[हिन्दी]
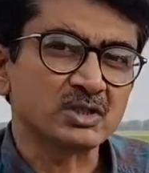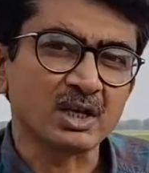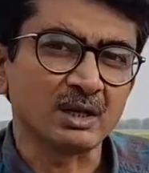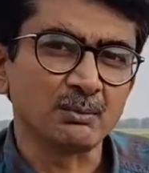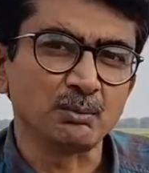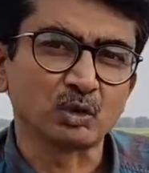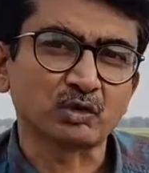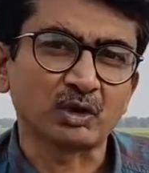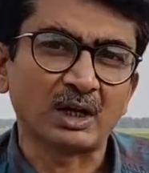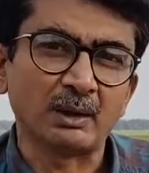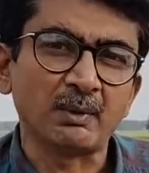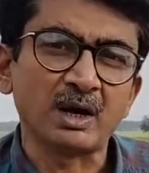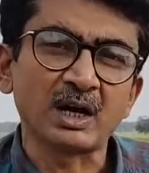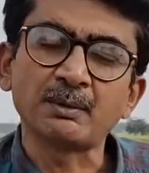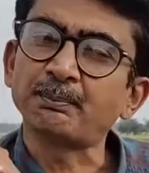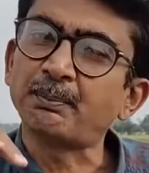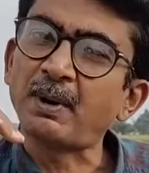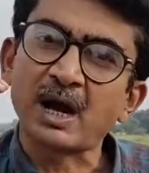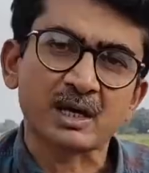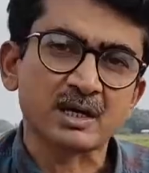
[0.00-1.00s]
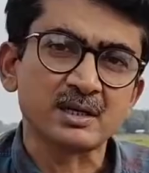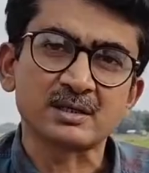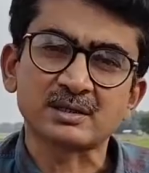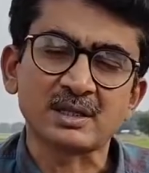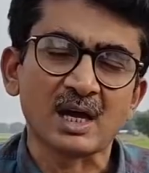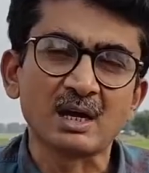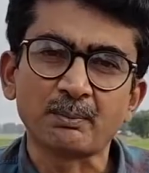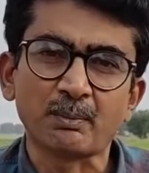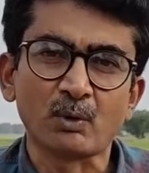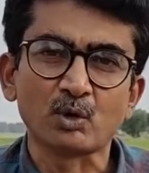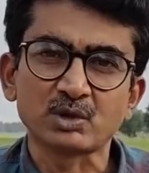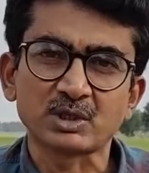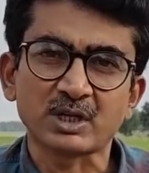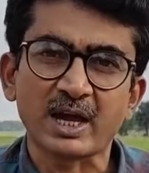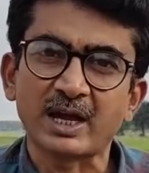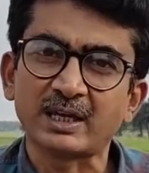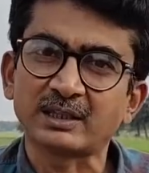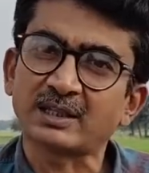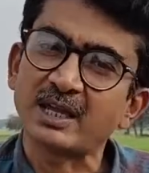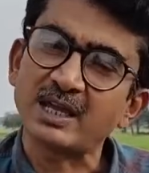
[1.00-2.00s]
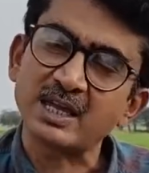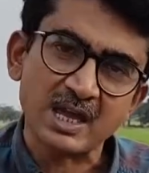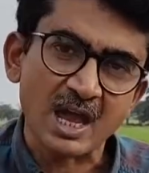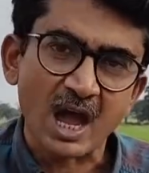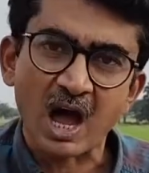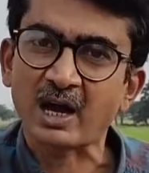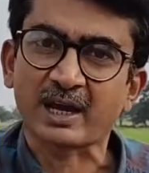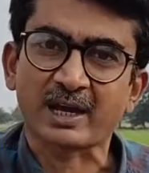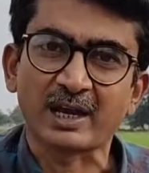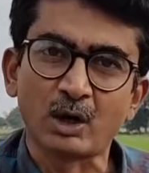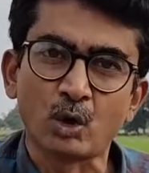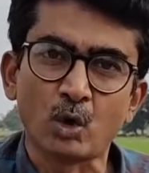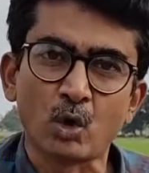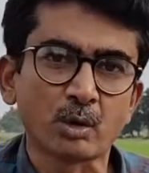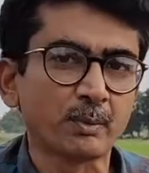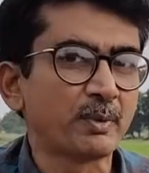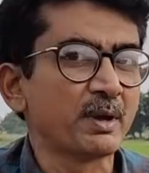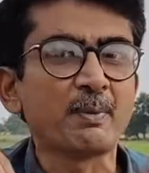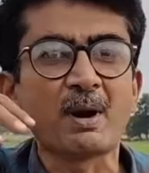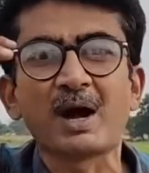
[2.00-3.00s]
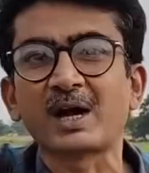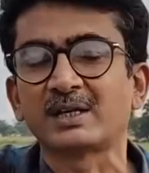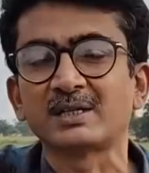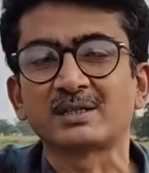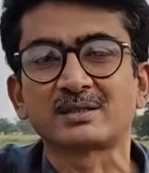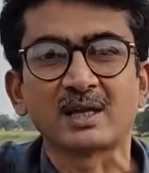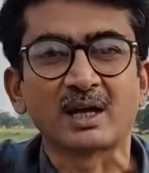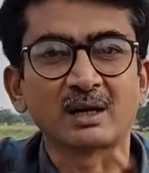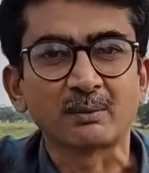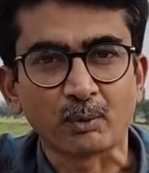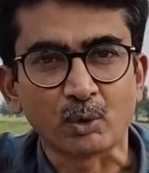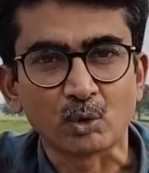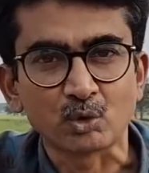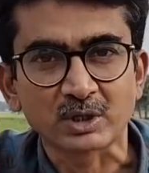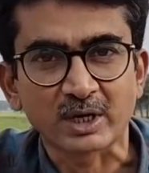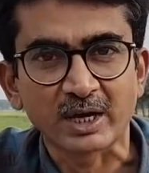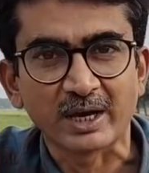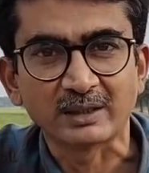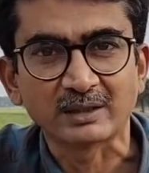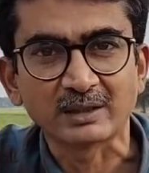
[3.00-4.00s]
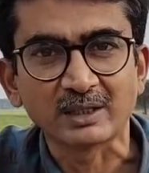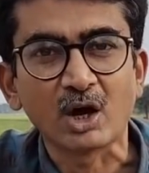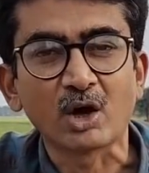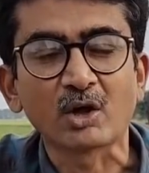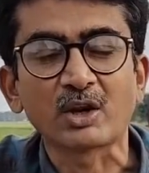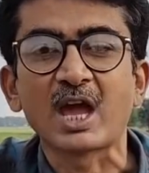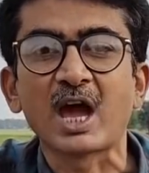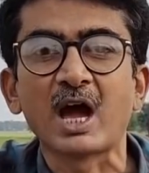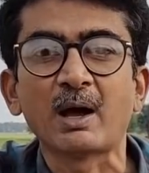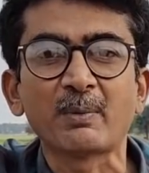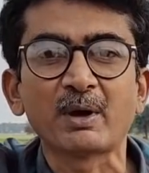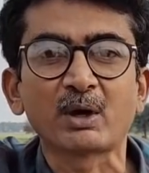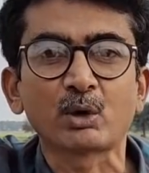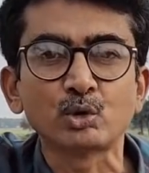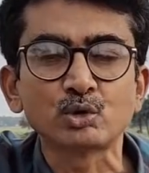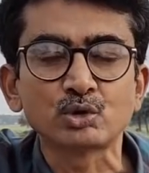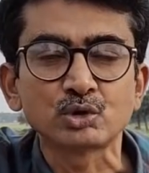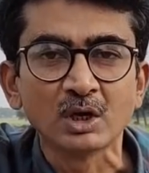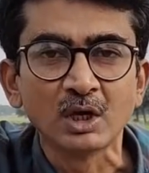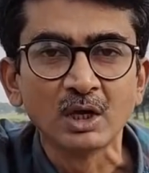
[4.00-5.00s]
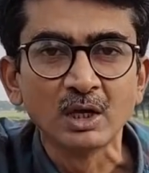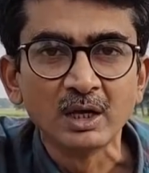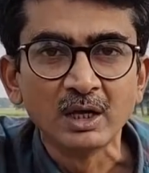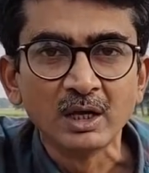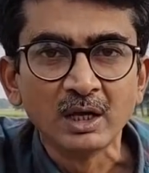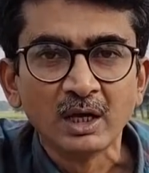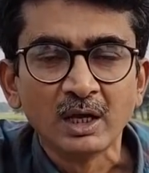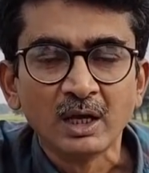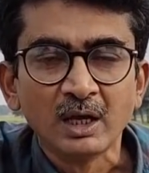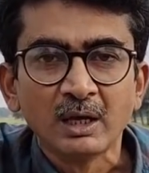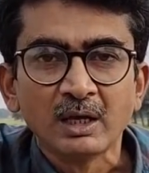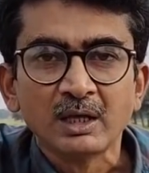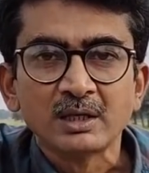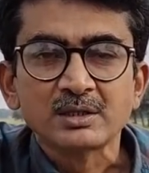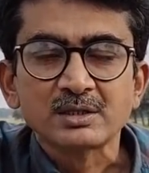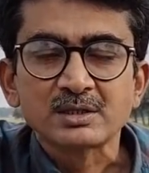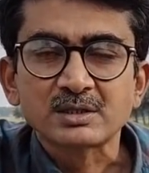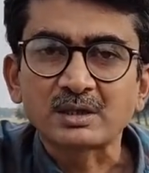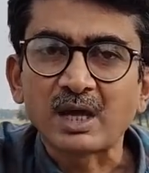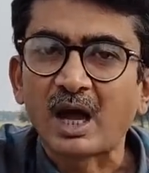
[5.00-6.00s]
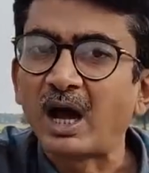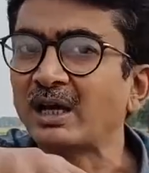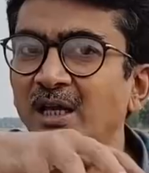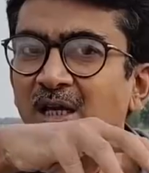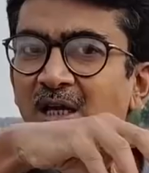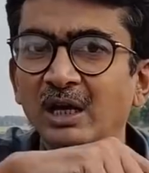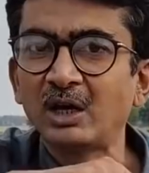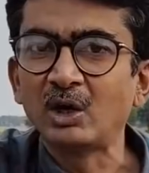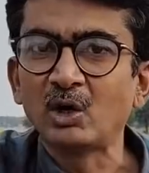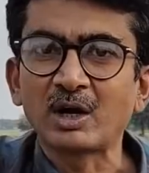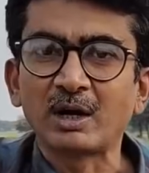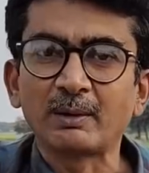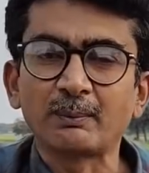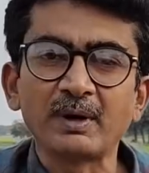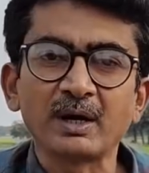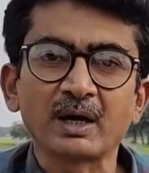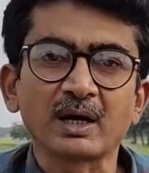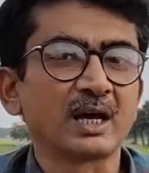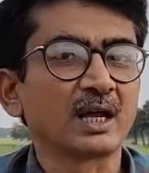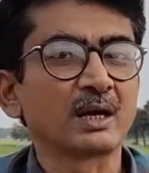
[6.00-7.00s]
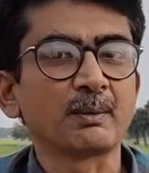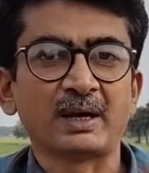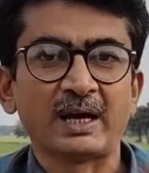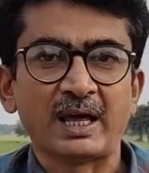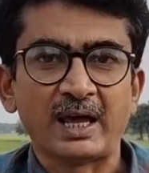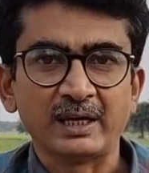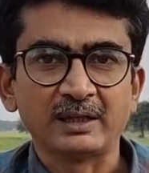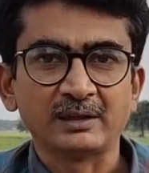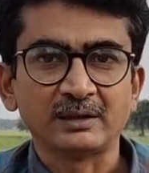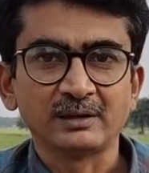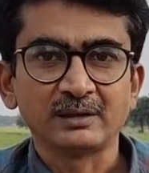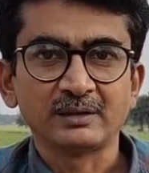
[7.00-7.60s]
सारे मुसलमान पाकिस्तान पहुंच गए थे यहाँ के लोग भी पाकिस्तान पहुंच गए थे और यहाँ पे कुछ स्थानीय लोग अपना घर बनाए